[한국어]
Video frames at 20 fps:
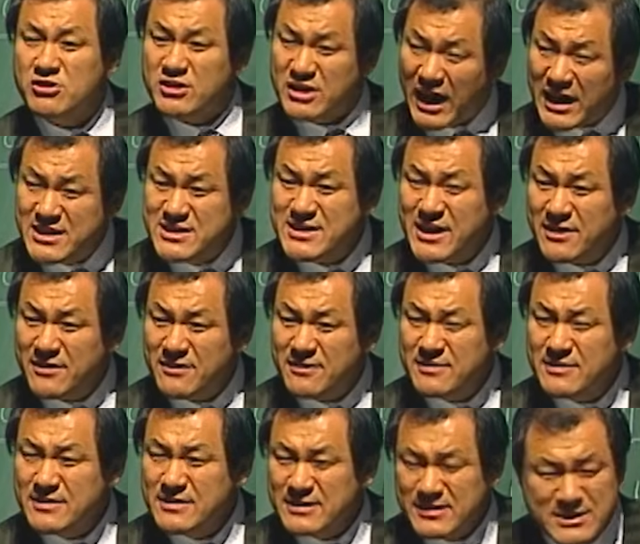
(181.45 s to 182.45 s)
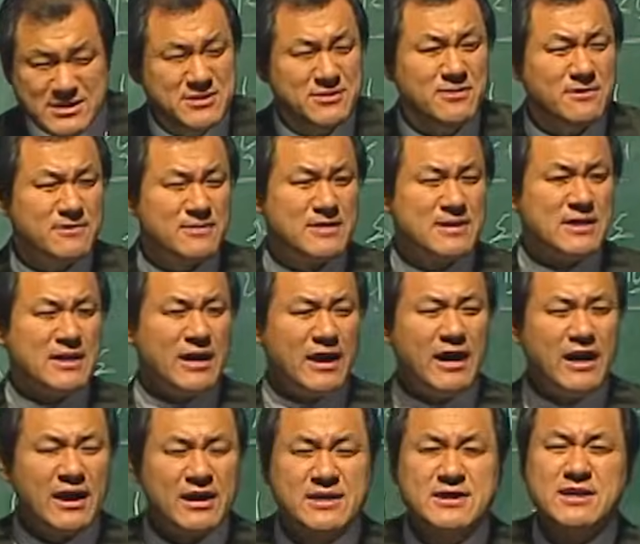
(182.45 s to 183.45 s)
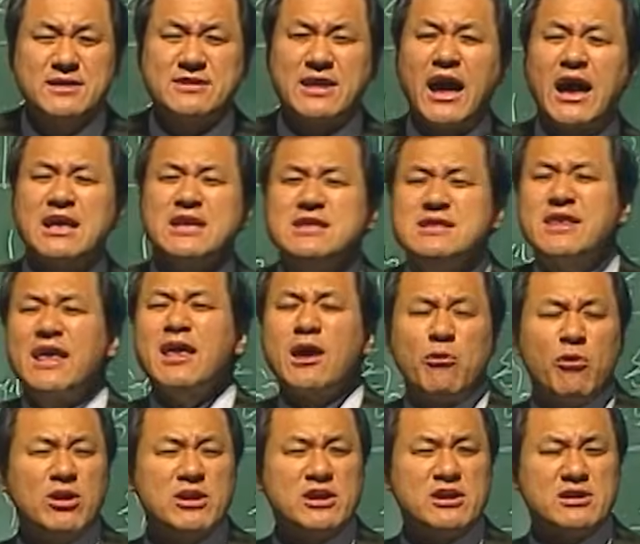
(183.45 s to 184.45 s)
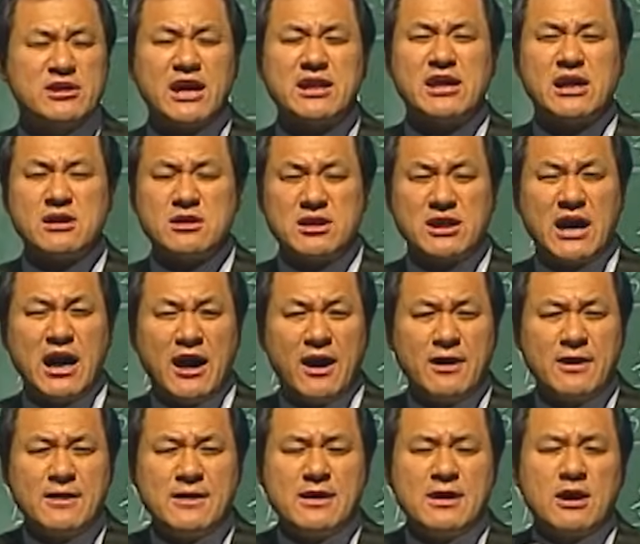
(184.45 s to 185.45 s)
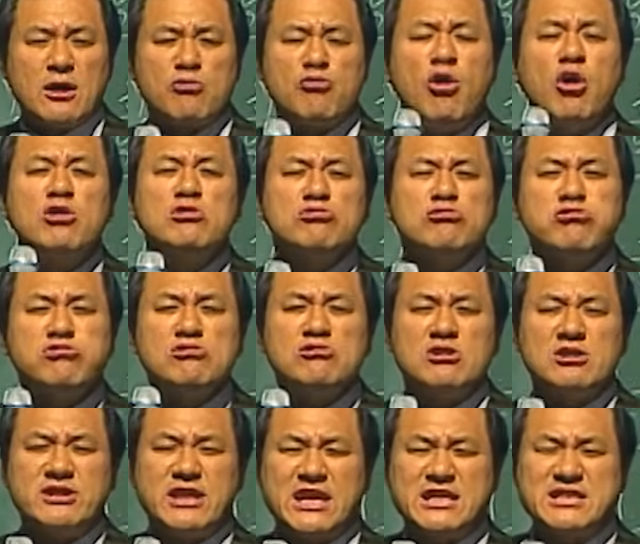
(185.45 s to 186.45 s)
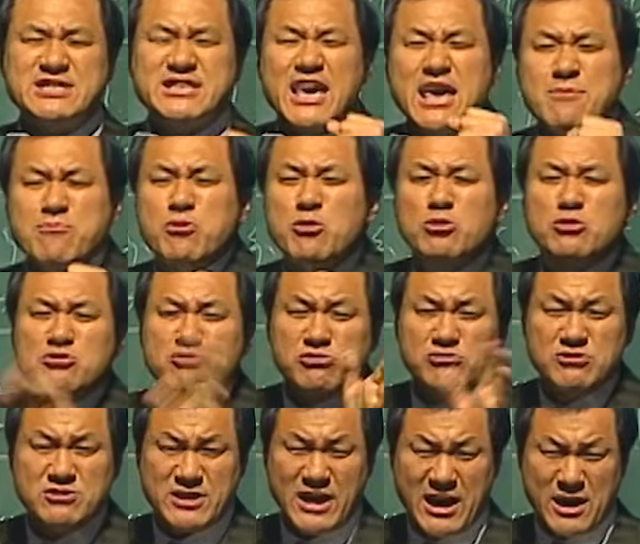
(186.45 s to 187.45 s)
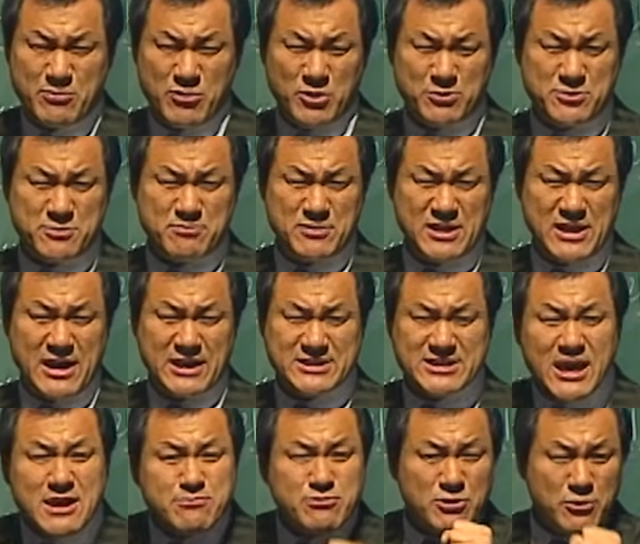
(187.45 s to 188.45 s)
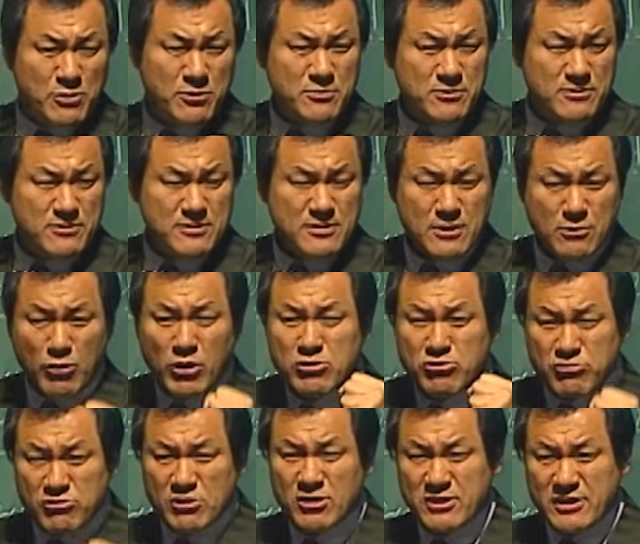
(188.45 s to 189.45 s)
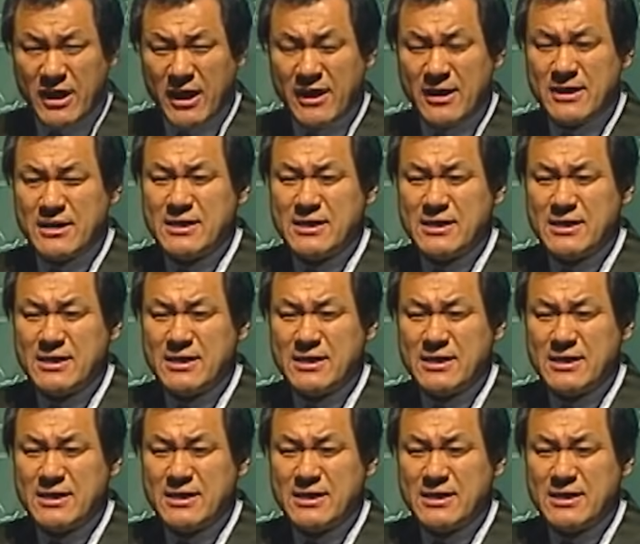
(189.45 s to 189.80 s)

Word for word: 건 아니잖아. 그죠? 예, 그래서 내가 인생의 원리를 깨달으니까 권투를 할 때 잽으로 죽는 사람이 없습니다. 잽으로. 권투를 할 때.